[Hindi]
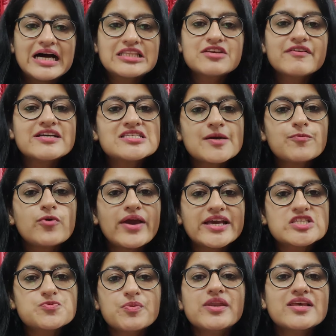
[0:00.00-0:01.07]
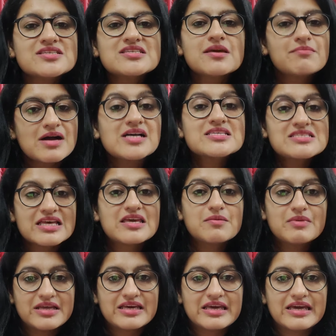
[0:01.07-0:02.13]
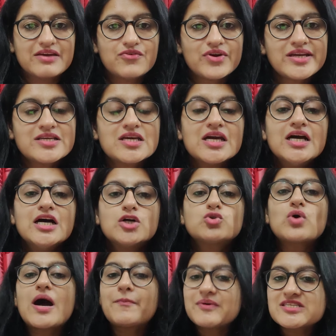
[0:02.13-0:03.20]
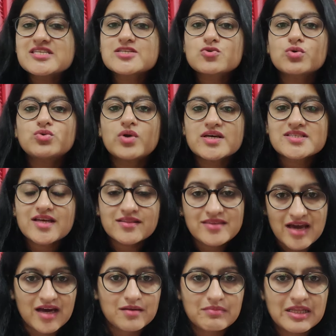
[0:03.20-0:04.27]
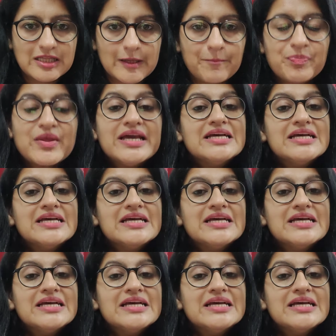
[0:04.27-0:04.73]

अदरवाइज आपको एक्सपीरियंस के मार्क्स नहीं मिलेंगे राइट तो आप इस चीज़ को थोड़ा सा ध्यान में दें